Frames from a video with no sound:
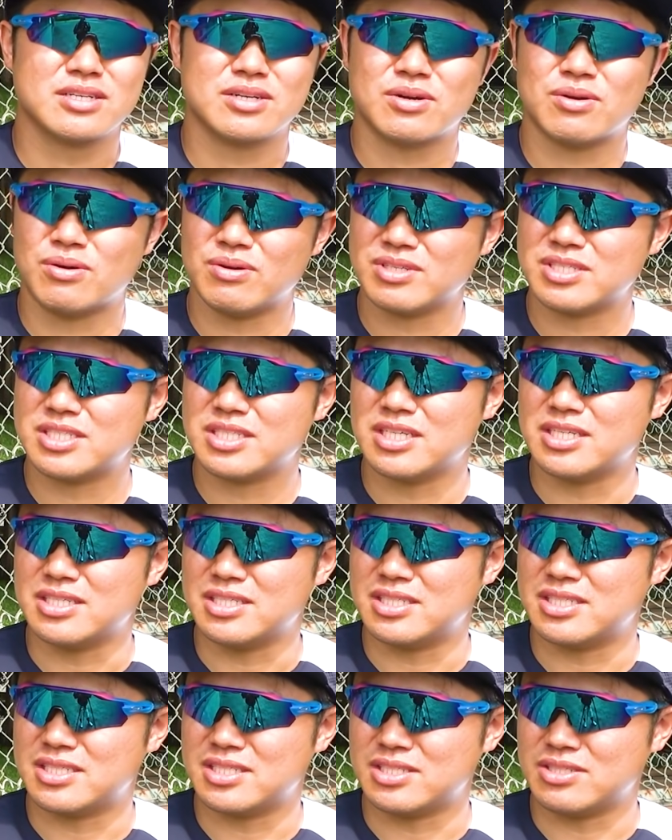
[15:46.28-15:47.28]
甲子園
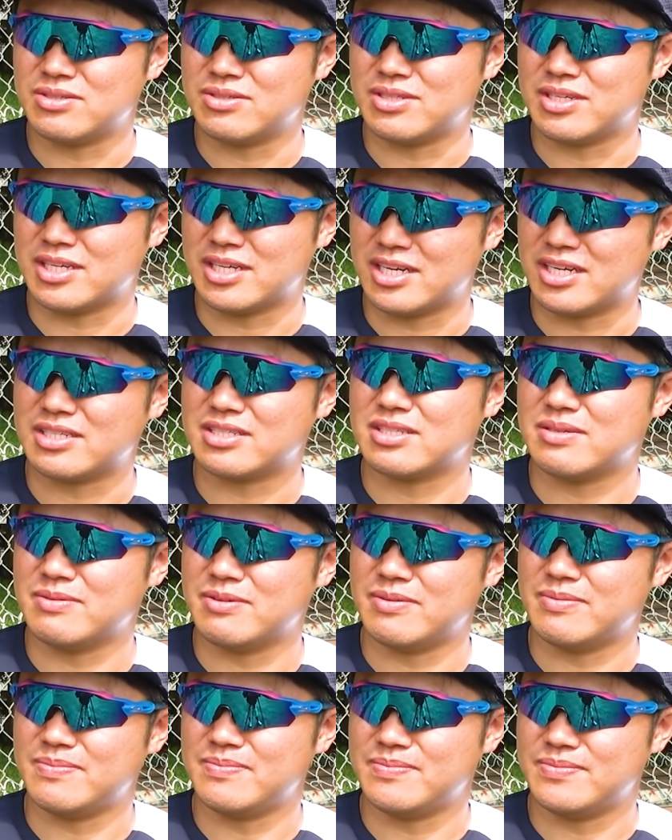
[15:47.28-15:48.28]
に出場できなくて
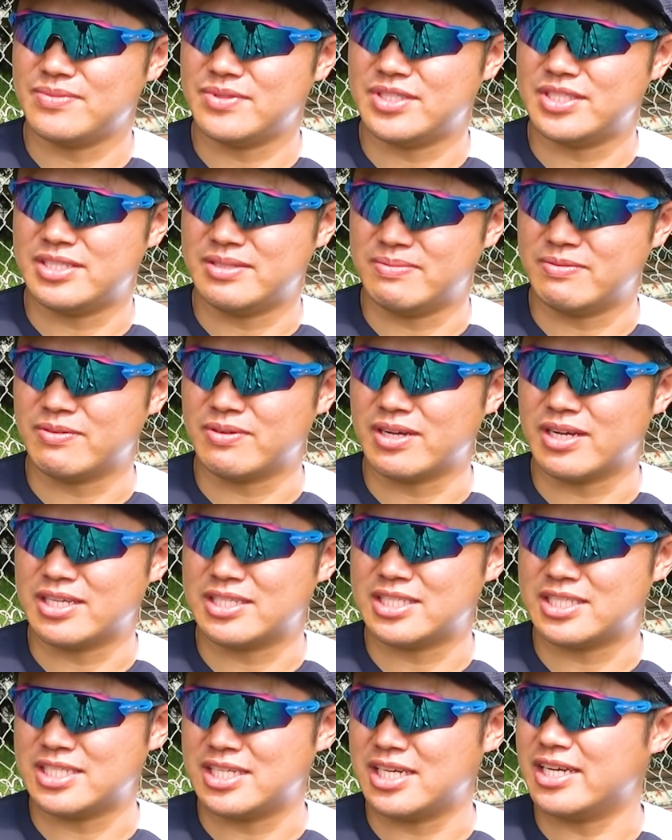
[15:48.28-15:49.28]
も自分が
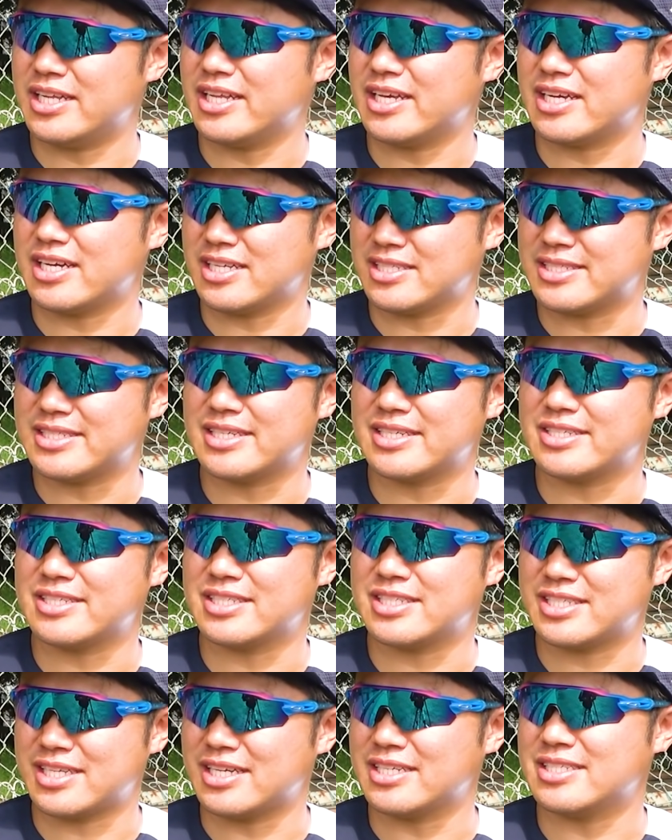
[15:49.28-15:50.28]
試合で活躍
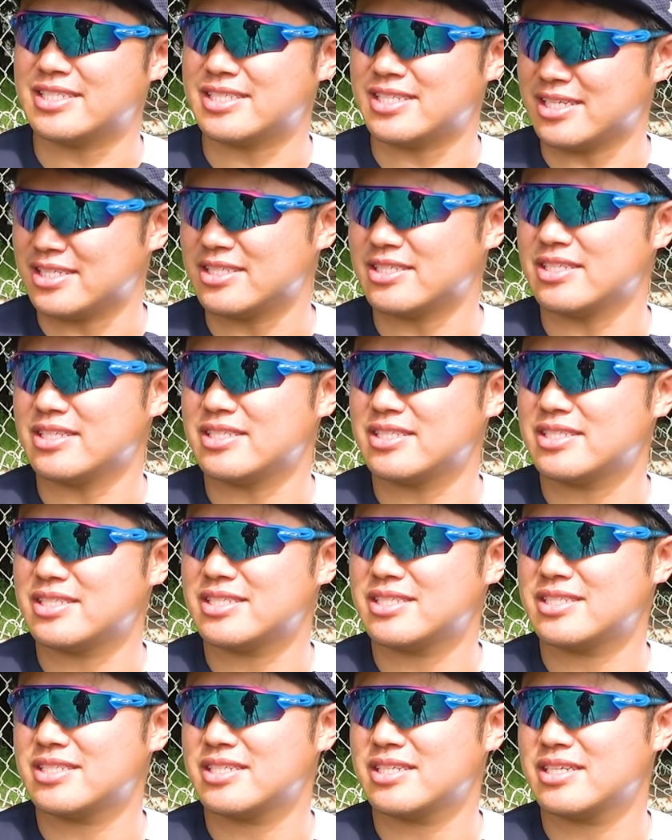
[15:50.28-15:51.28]
したい選手で
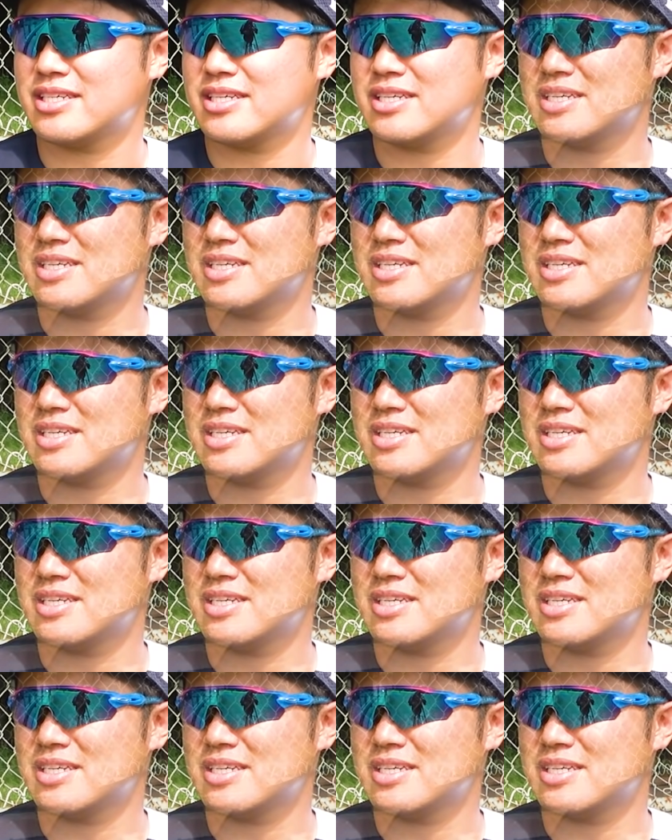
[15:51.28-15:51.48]
す。